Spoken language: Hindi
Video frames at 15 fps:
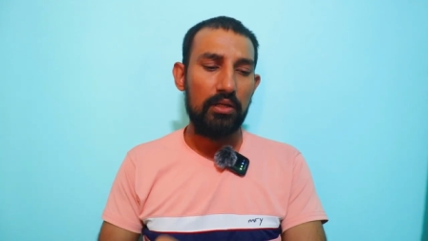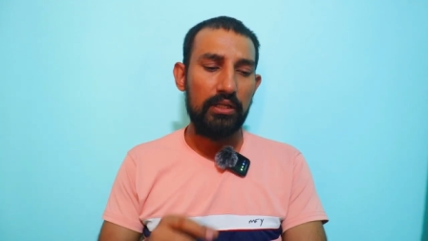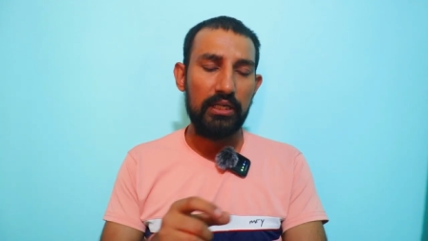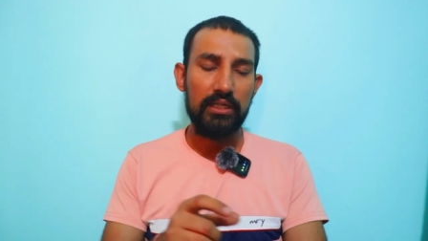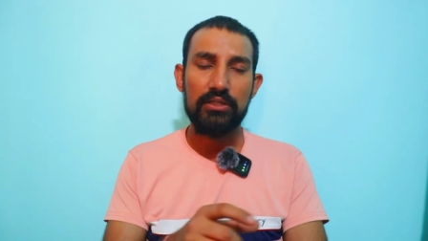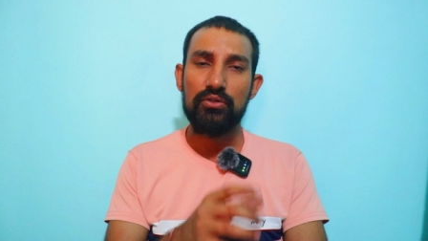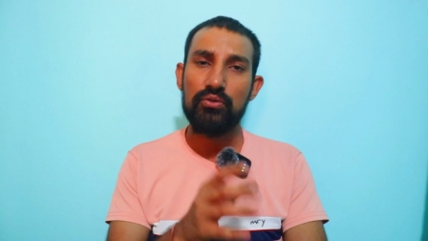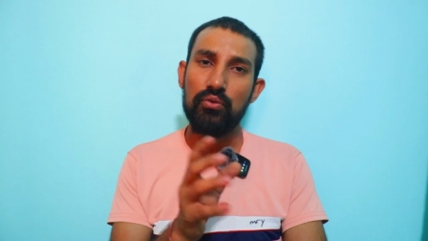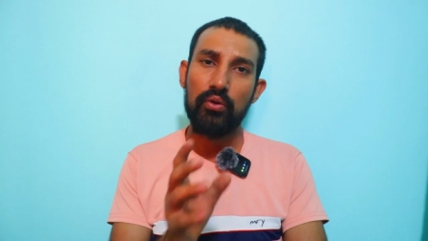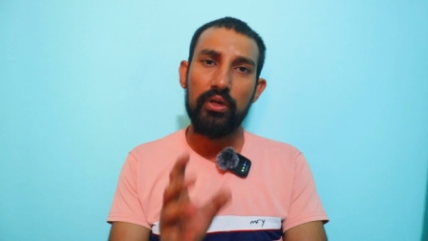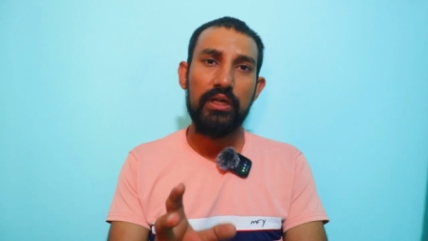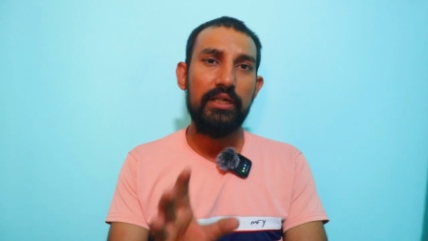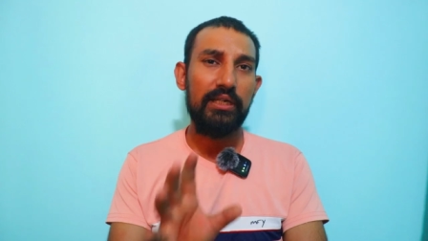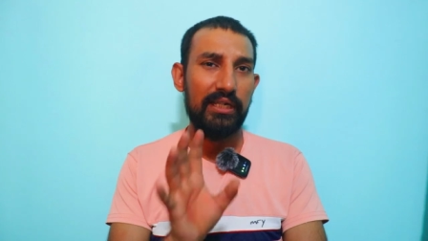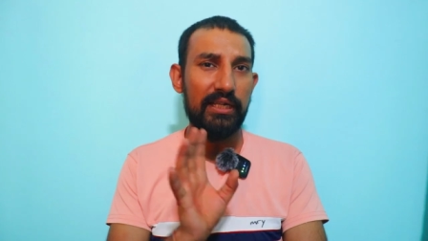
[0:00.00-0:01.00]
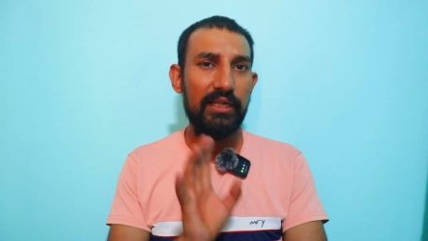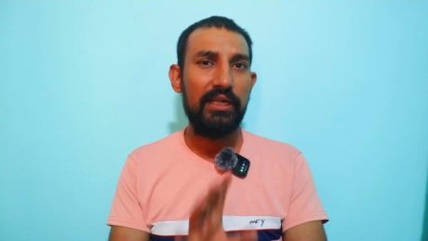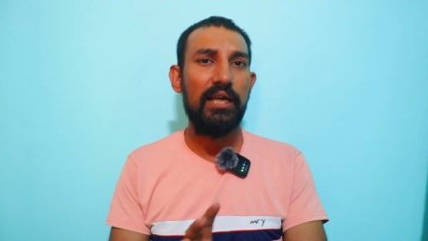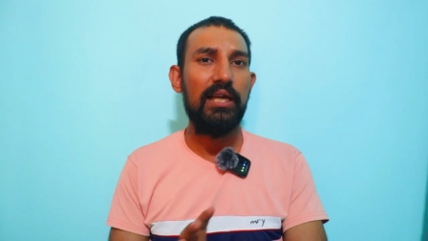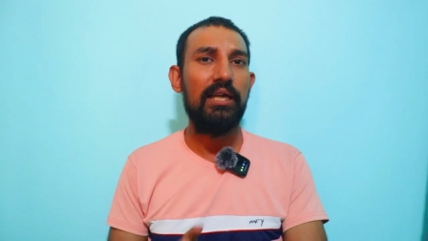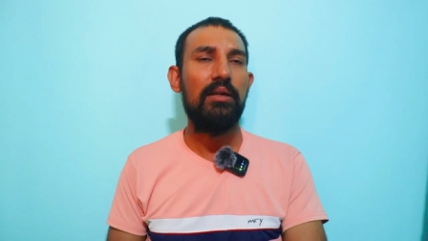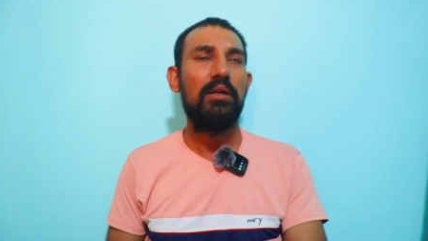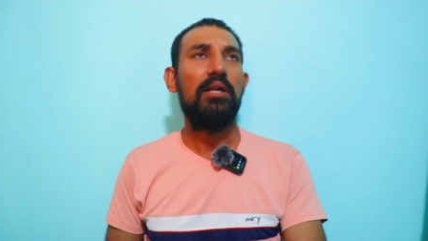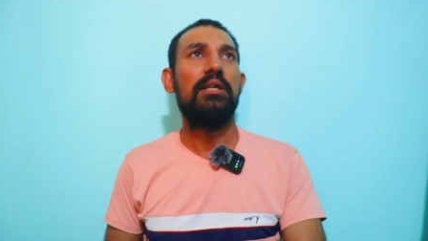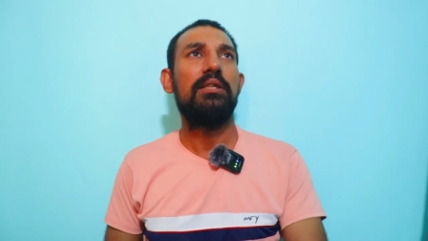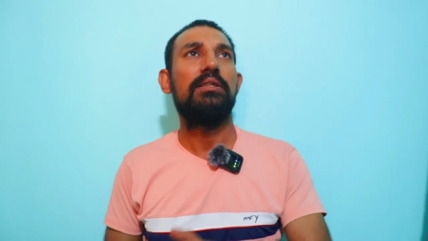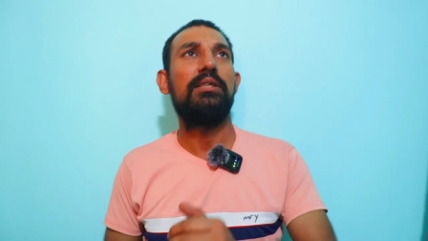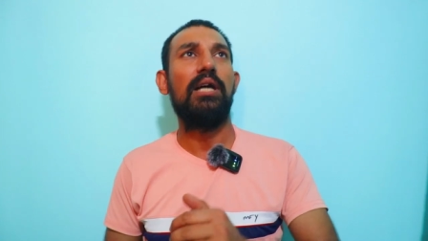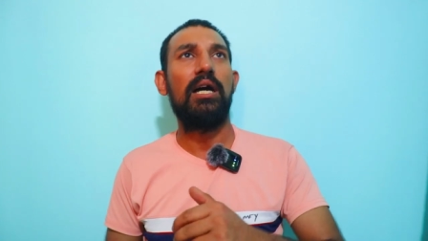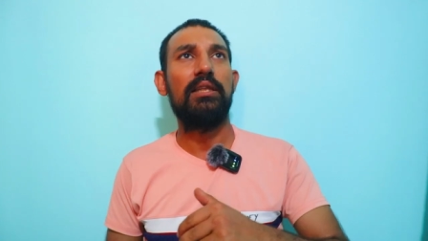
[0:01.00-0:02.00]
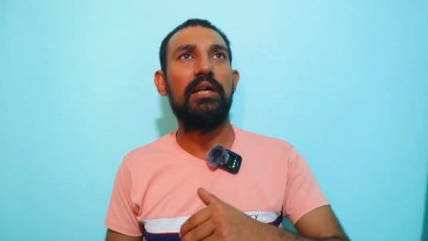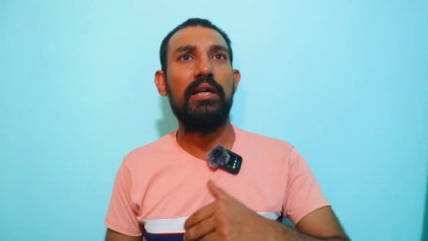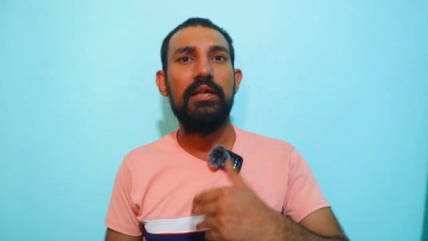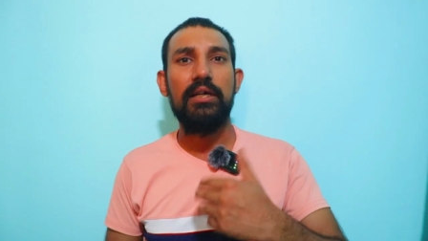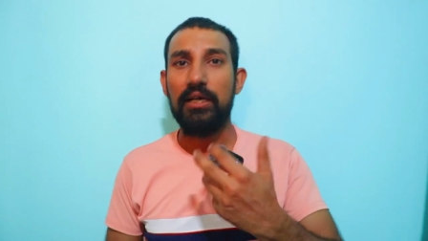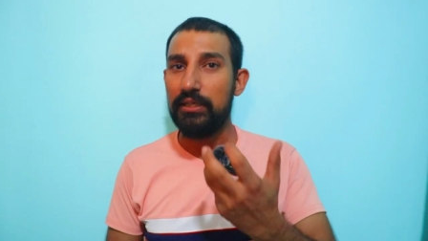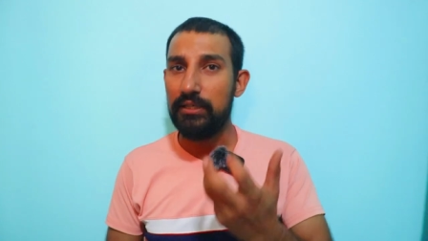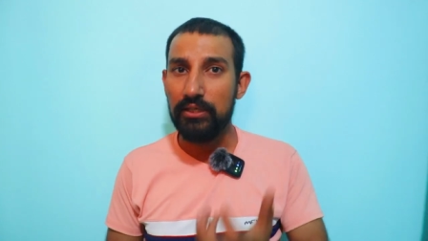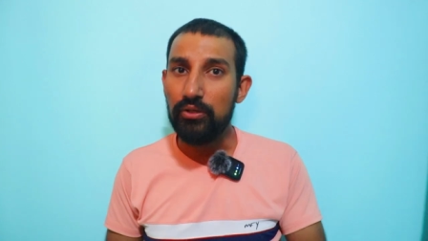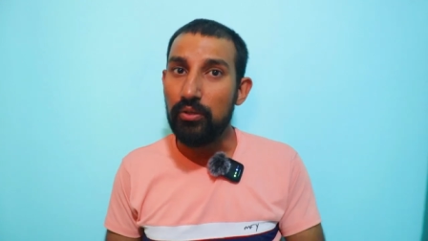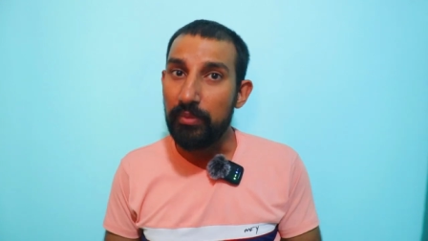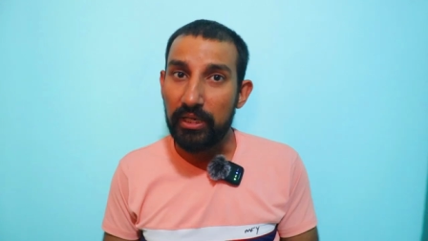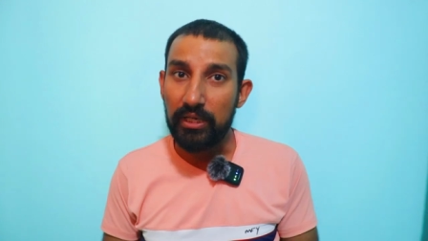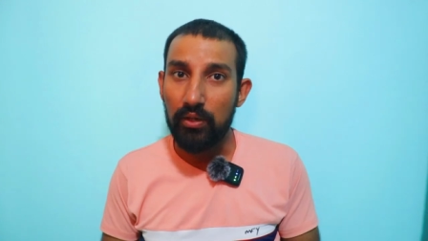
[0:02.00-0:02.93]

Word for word: देखिए स्टोरी ठीक है ज्यादा इंटरेस्टिंग तो मैं